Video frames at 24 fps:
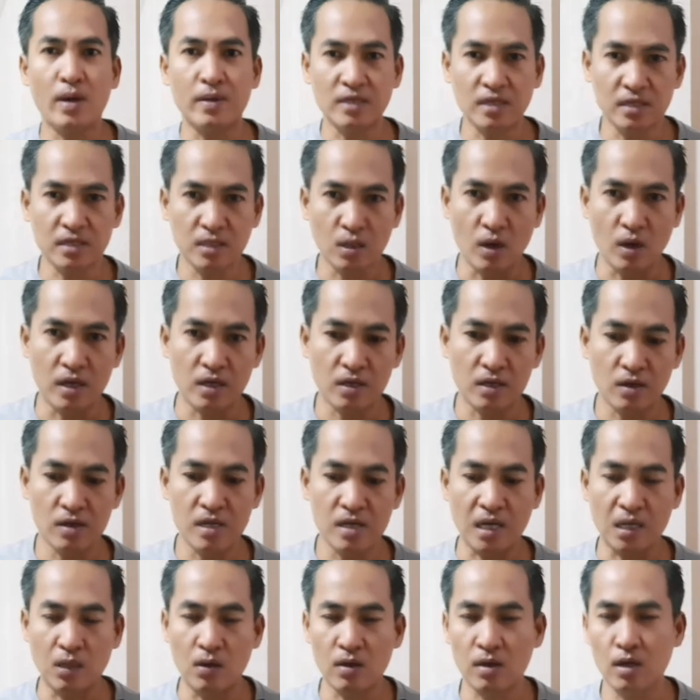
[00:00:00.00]
สักหน่อย ก็
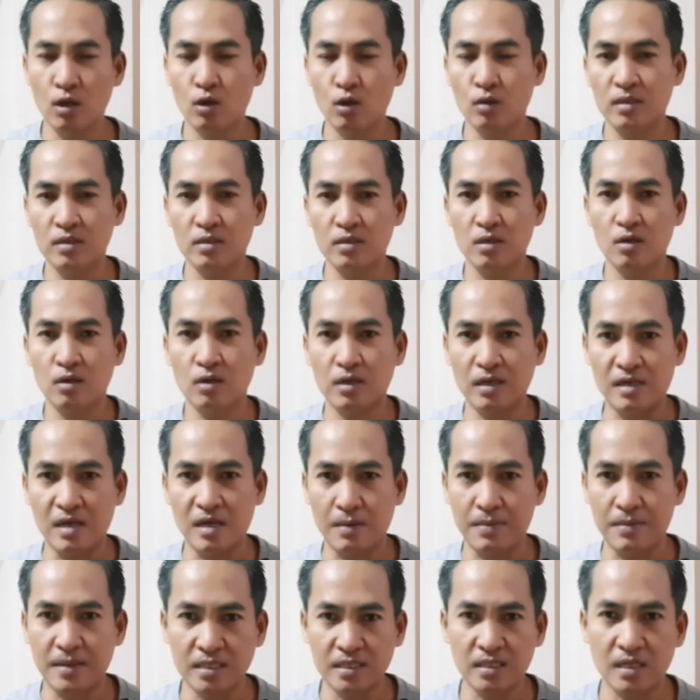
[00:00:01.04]
อย่างน้อยก็ ลดลดข
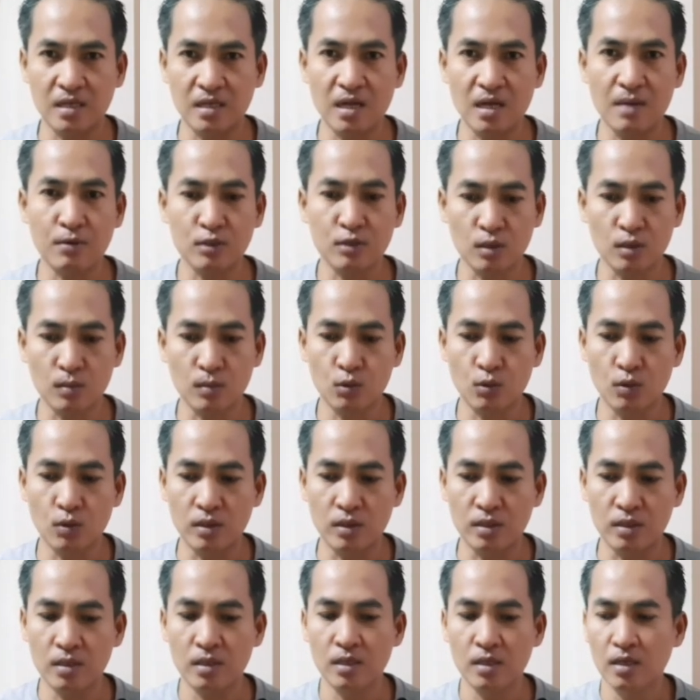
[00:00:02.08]
ยะพลาสติกได้พอสมควร
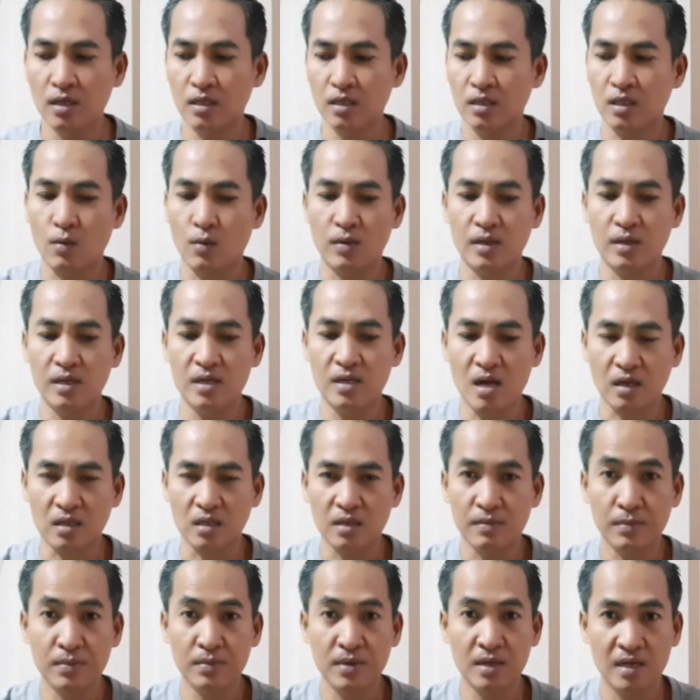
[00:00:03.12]
แต่วันนี้อย่าง
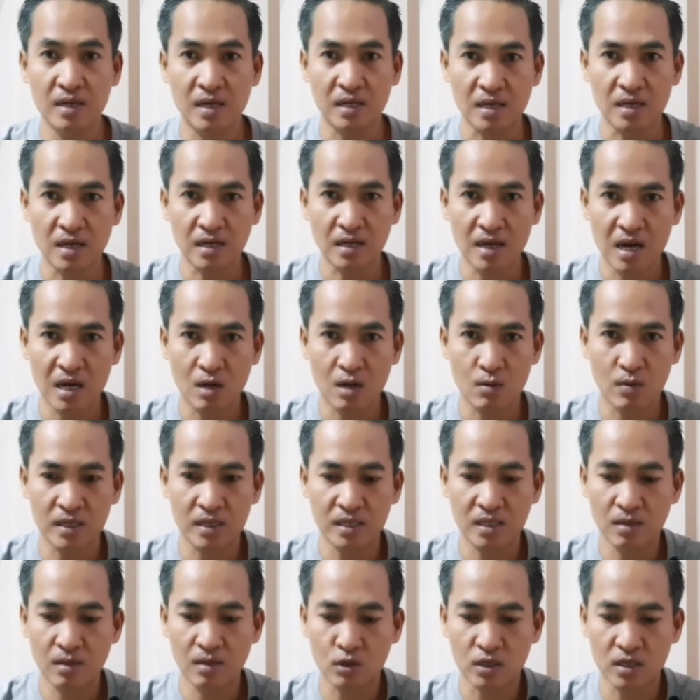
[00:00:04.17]
ที่เพื่อนๆเห็นข้างหน้าเราวัน
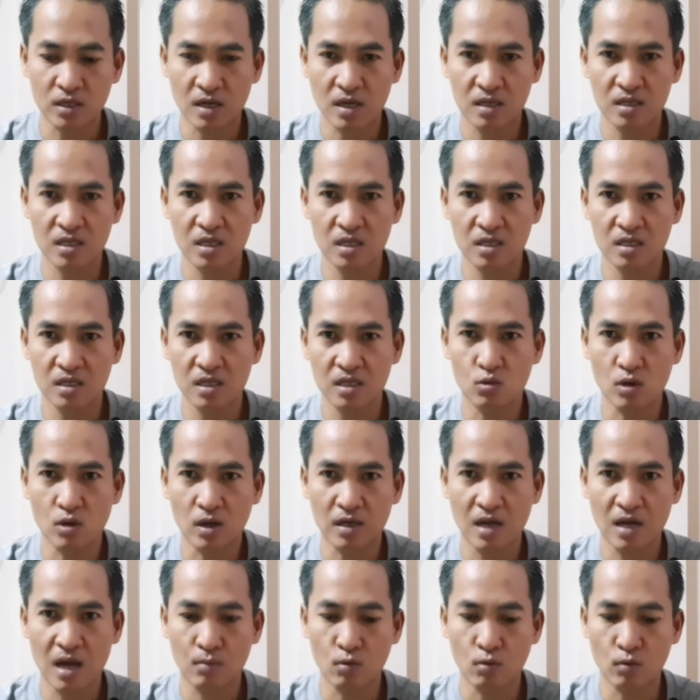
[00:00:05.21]
นี้ทั้งหมดนะฮะที่ที่อยู่
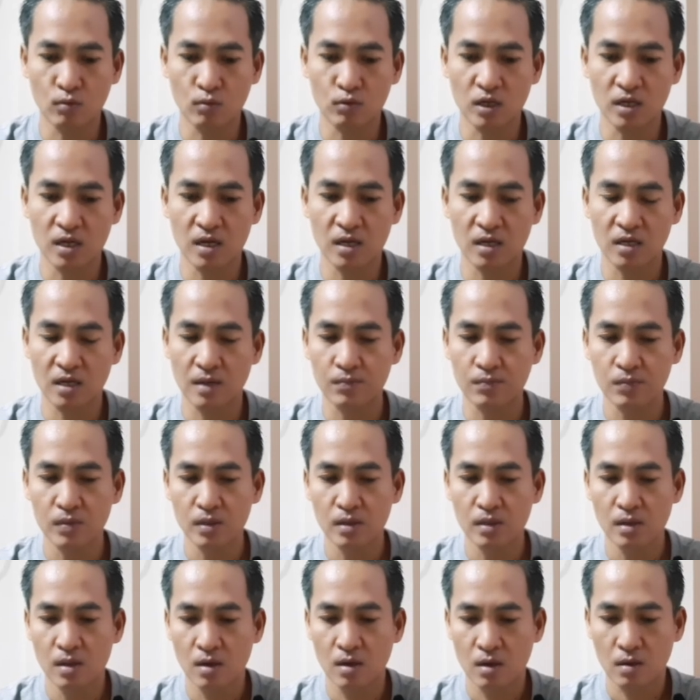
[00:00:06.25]
ข้างหน้าผมตอนนี้นะครับ
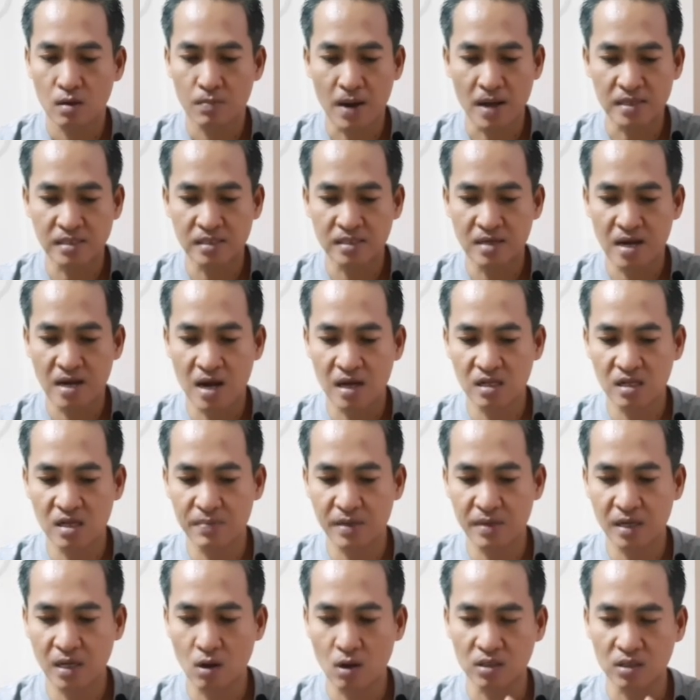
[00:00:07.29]
ภาชนะที่
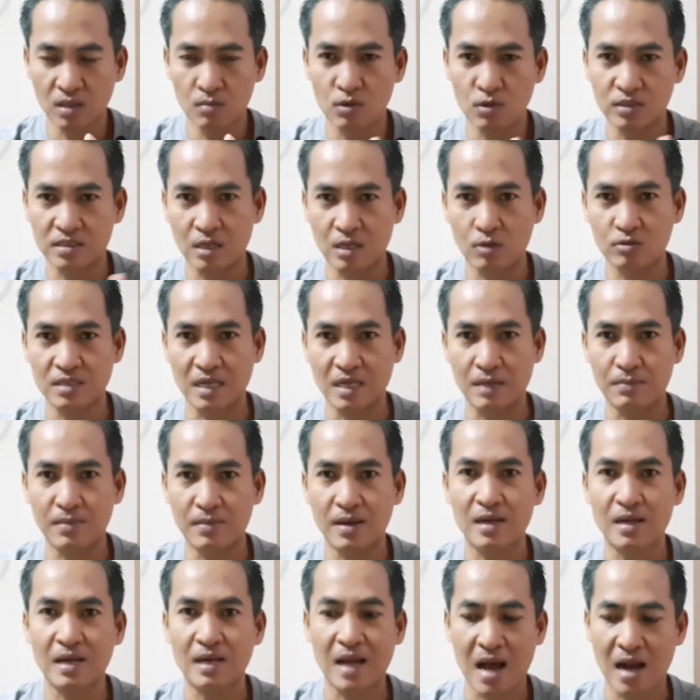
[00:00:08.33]
เป็นกล่องทั้งหมดเราสา
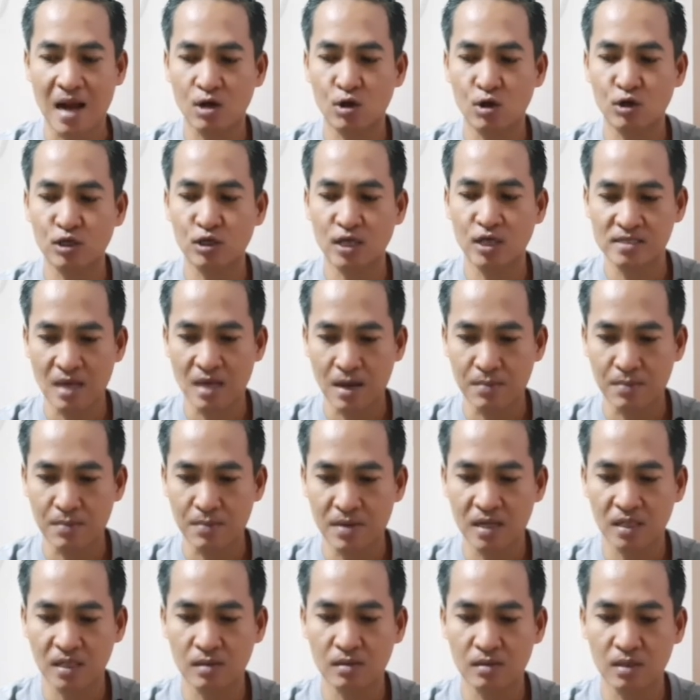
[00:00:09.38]
มารถล้างแล้วก็ใช้ซ้ำ
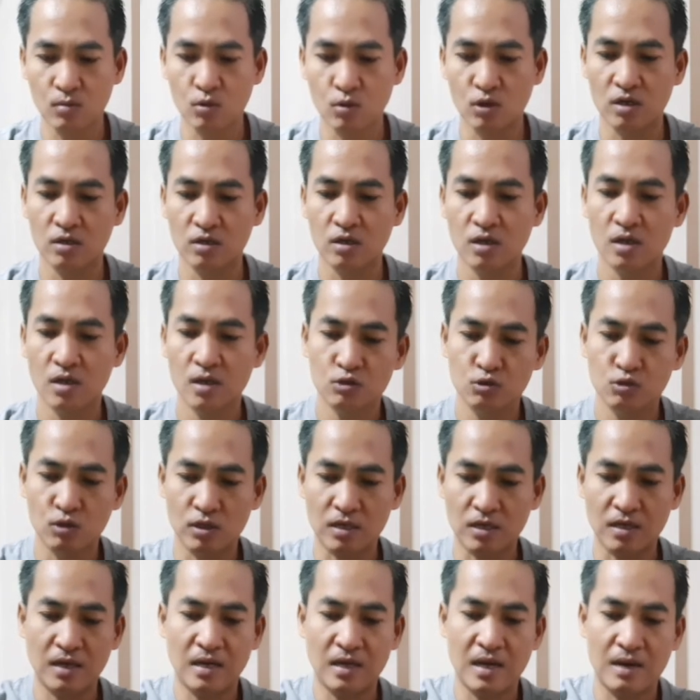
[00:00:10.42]
ได้ทั้งทั้งหมด ส่ว
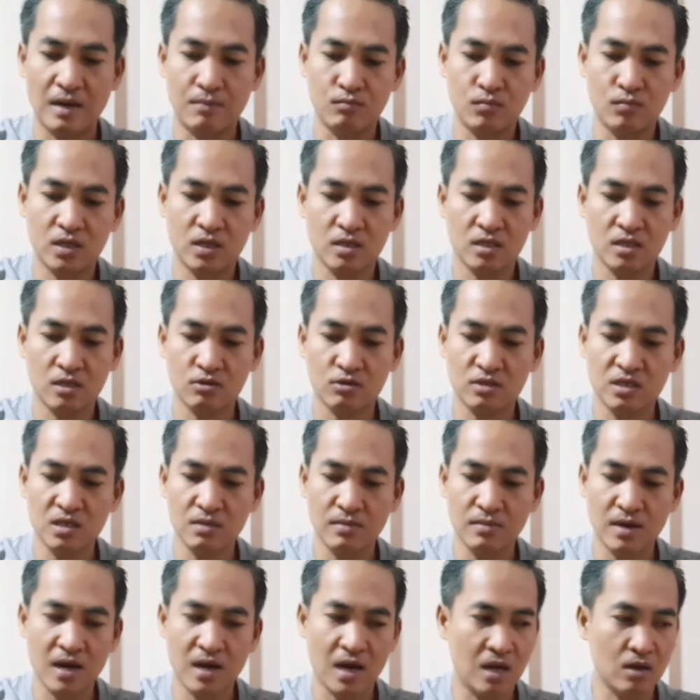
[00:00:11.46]
นกระหล่ำเราซื้อ
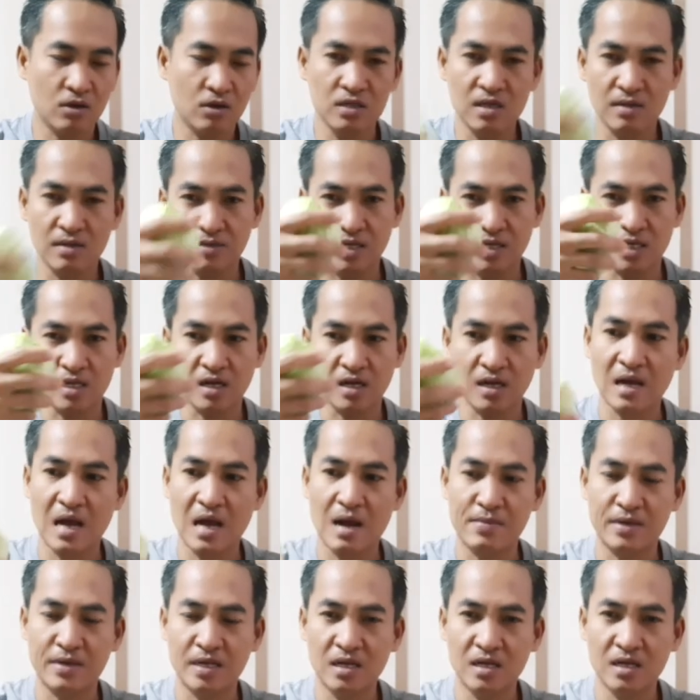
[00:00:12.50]
มาแล้วก็หยิบใส่ตะกร้า
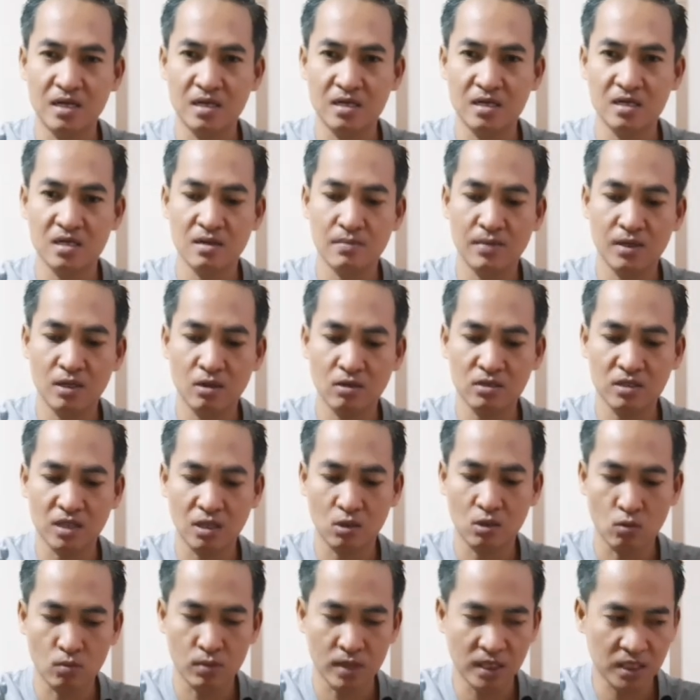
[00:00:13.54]
มาได้เลย คือไม่ต้องใส่
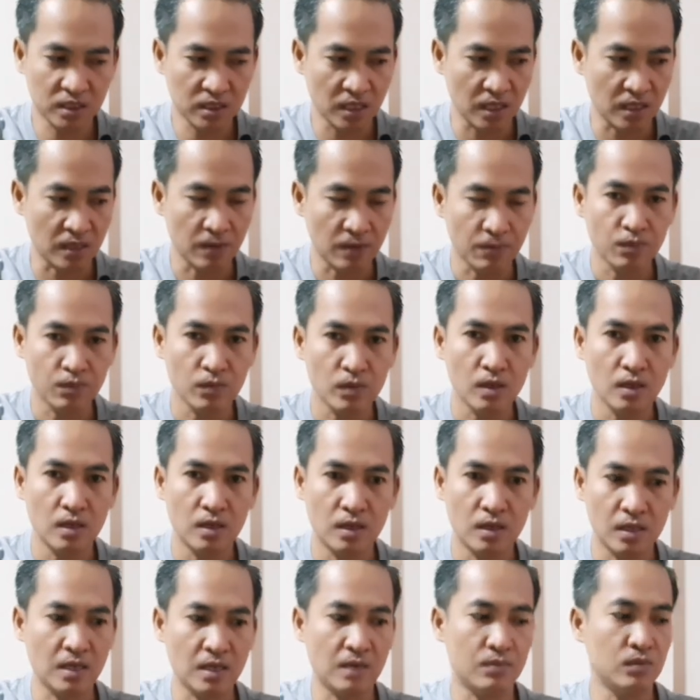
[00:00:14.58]
ถุงพลาสติก
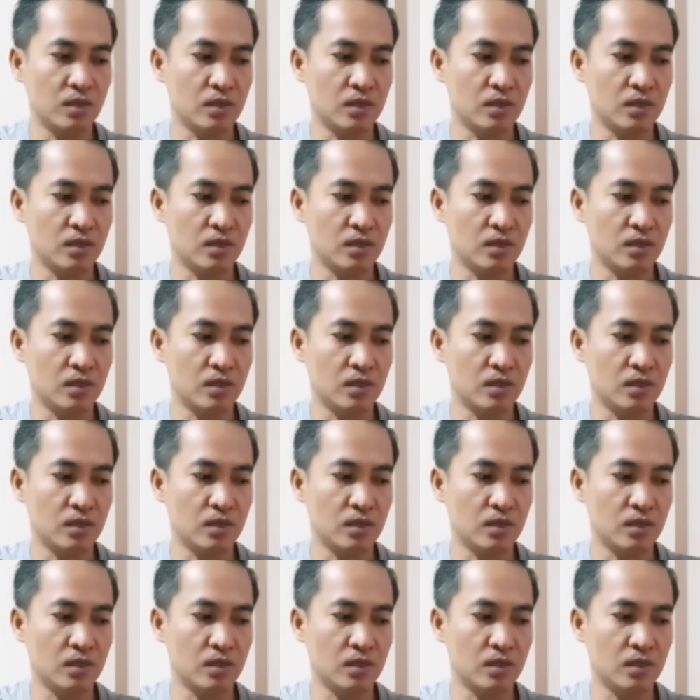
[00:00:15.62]
นะครับ